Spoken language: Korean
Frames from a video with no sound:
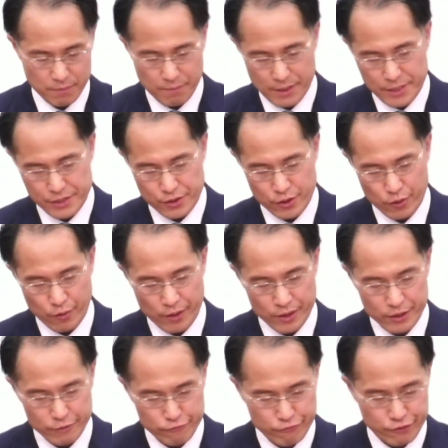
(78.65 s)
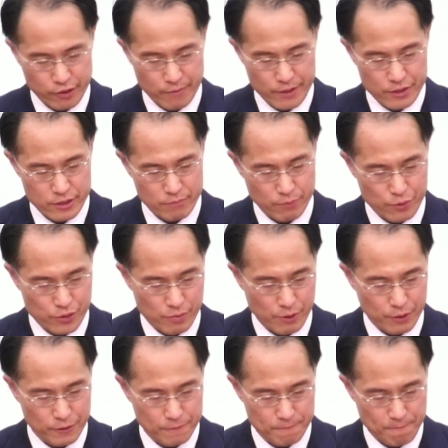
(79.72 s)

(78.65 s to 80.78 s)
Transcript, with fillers: 8절과 9절 말씀 보시면